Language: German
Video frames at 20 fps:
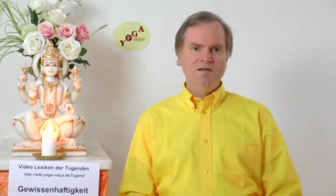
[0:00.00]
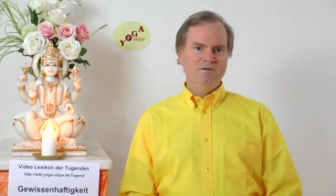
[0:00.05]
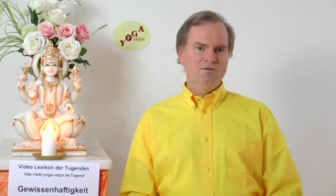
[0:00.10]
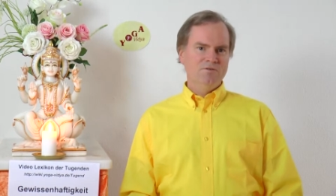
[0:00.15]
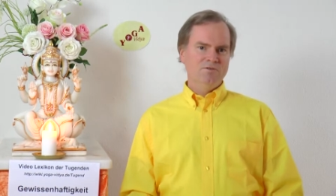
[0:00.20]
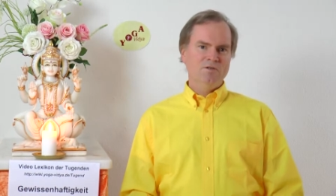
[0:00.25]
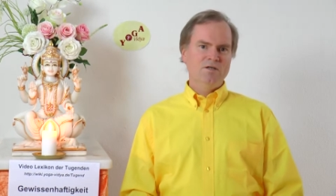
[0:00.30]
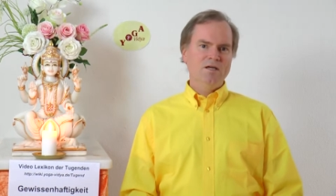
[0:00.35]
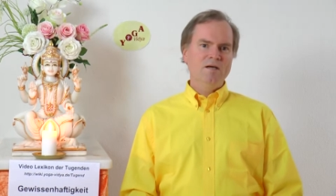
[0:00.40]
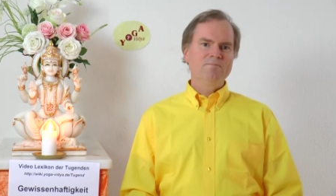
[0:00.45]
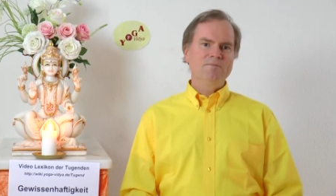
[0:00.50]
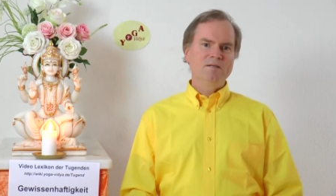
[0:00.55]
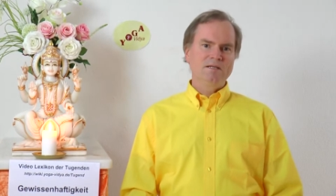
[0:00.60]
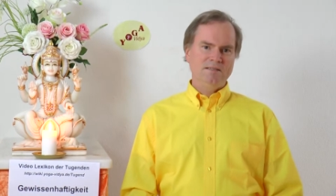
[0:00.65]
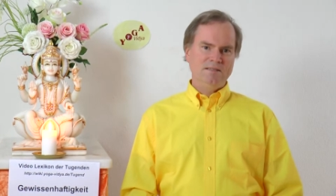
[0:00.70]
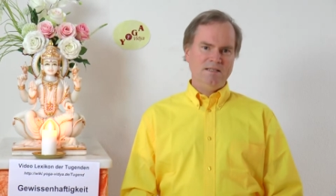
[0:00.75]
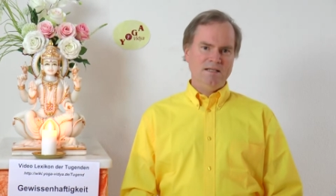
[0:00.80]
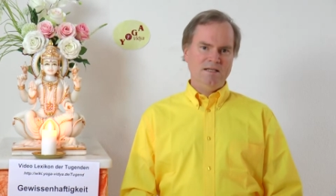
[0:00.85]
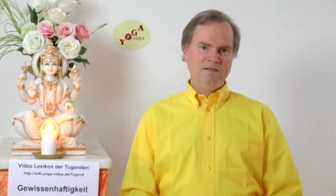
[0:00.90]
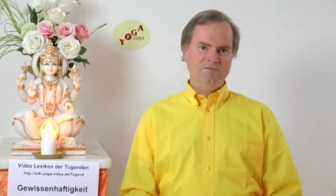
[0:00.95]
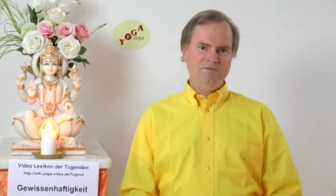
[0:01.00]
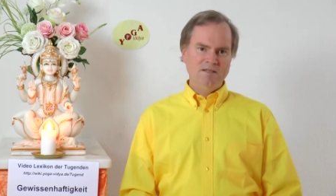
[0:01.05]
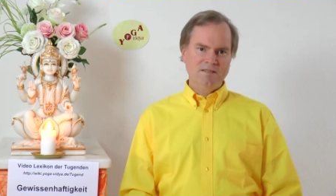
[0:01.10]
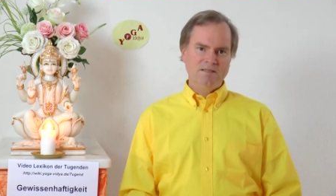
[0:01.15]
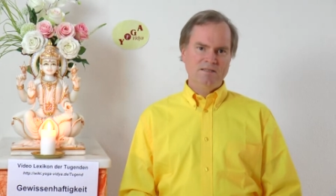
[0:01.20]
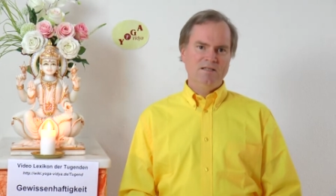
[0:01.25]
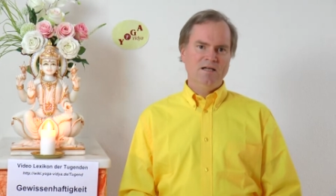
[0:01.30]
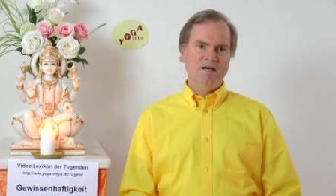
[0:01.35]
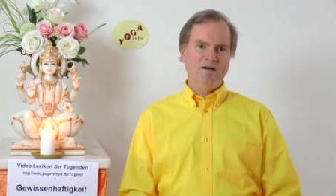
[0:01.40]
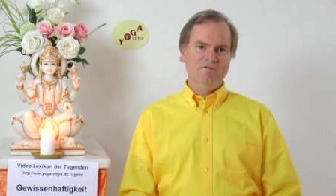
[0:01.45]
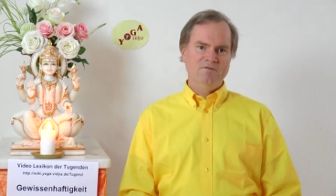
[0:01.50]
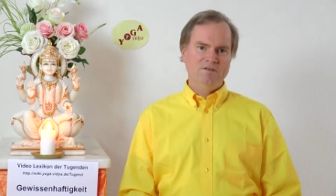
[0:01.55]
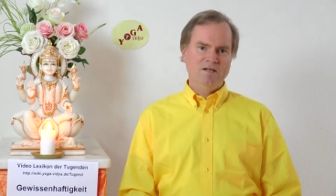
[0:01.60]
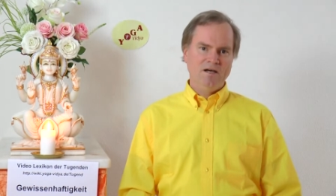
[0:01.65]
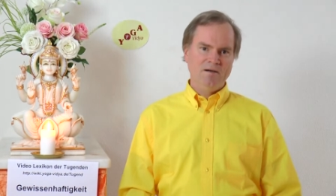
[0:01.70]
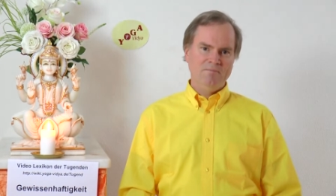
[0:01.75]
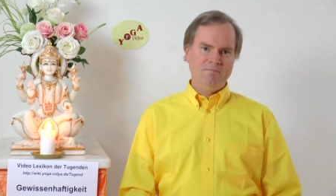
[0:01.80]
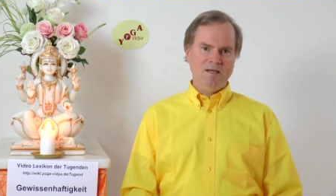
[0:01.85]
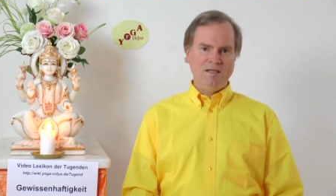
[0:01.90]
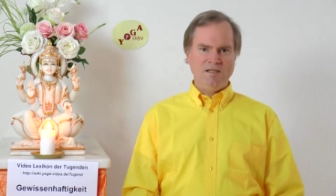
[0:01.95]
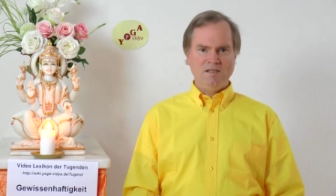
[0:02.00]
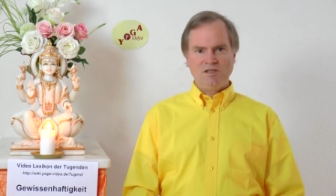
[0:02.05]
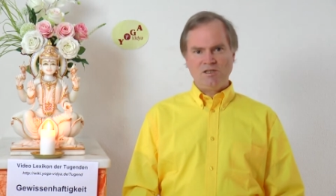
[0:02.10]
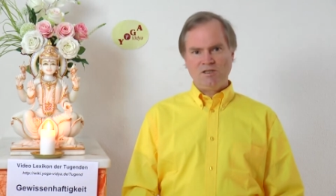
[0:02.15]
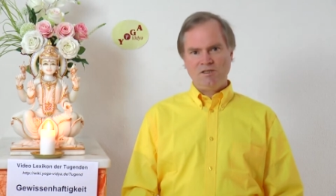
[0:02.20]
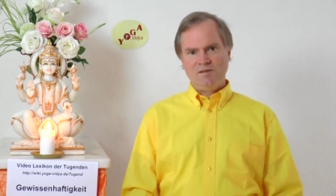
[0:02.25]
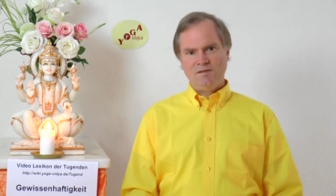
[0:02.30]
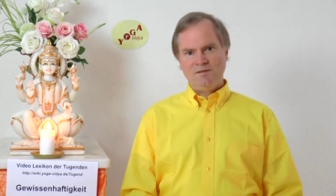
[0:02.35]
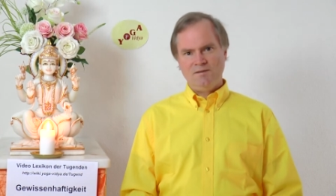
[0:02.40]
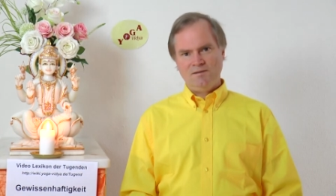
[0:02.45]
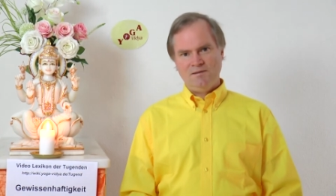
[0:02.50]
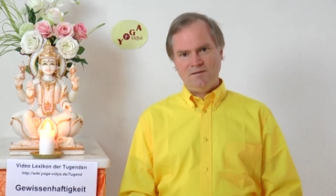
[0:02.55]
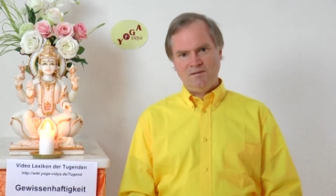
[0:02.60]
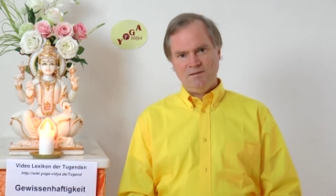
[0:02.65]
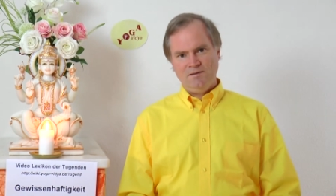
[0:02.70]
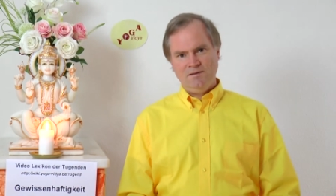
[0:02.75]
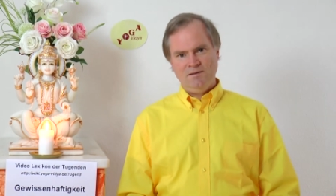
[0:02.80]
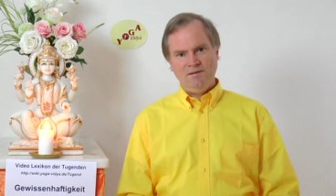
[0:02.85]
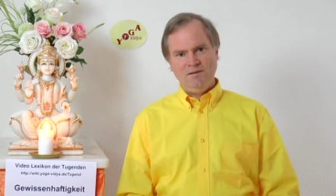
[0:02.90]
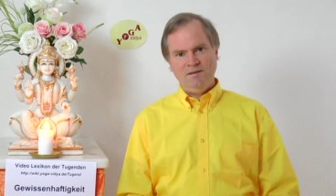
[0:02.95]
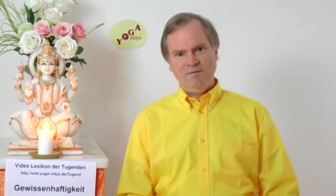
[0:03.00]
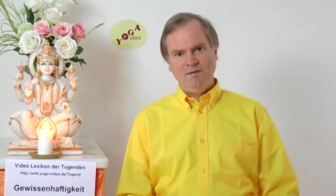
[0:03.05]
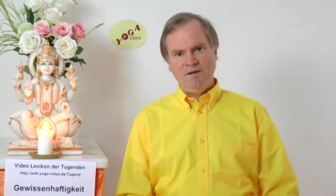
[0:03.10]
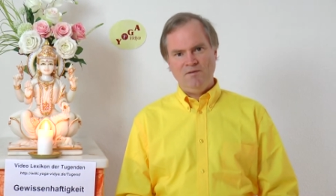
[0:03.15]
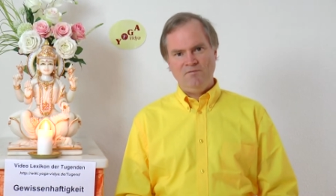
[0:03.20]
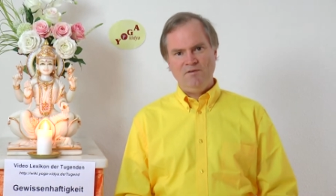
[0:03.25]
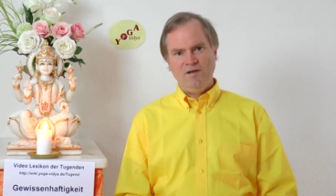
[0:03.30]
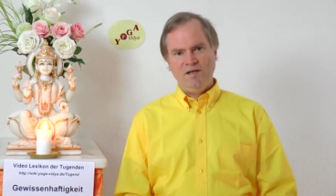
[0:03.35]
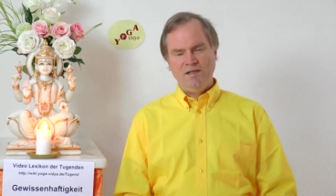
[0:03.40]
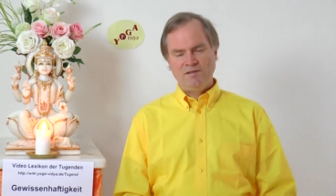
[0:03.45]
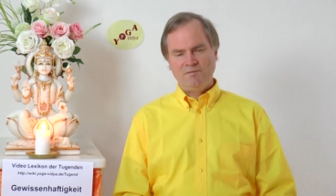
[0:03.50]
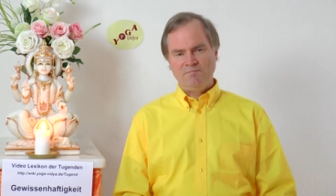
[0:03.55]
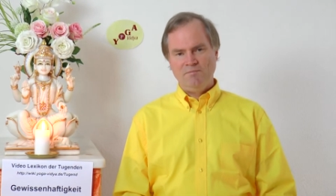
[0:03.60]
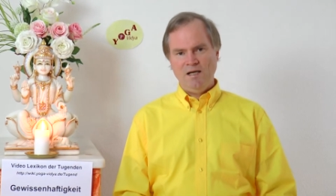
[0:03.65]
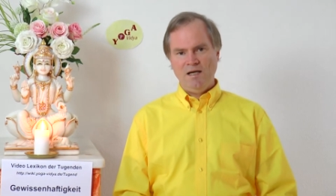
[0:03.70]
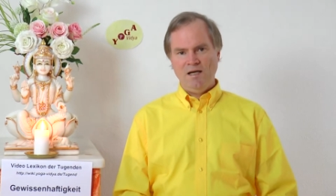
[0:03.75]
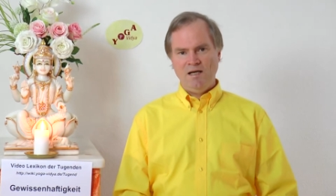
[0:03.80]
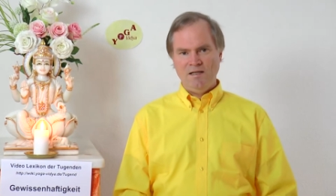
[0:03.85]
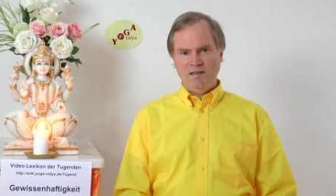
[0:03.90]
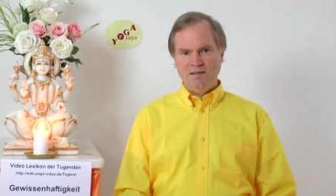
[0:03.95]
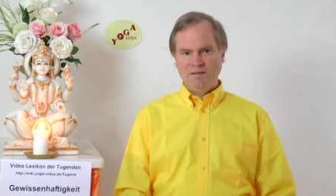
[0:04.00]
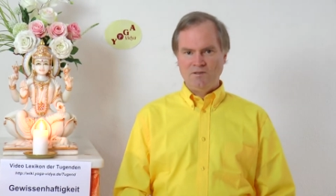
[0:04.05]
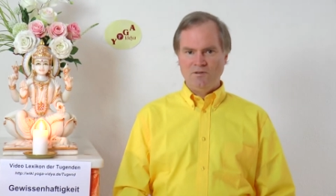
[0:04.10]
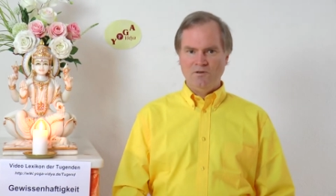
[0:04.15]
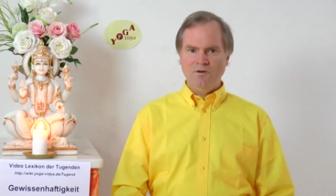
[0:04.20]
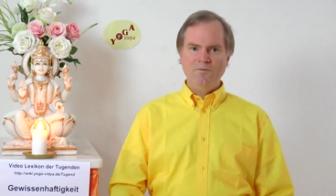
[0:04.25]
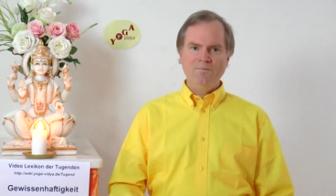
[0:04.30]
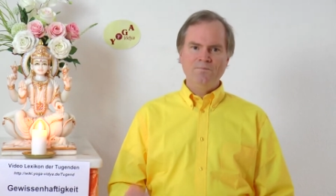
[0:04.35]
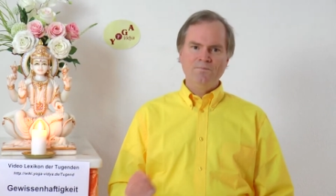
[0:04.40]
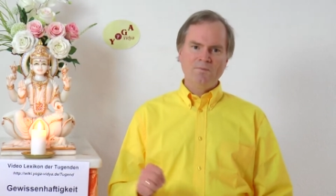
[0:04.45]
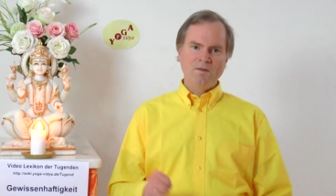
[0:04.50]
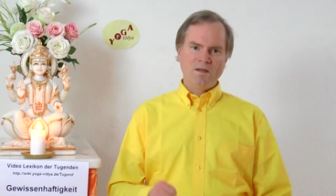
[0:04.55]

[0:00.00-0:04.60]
Und so gibt es die gewissenhaftere Menschen, hm, die man vielleicht mehr als so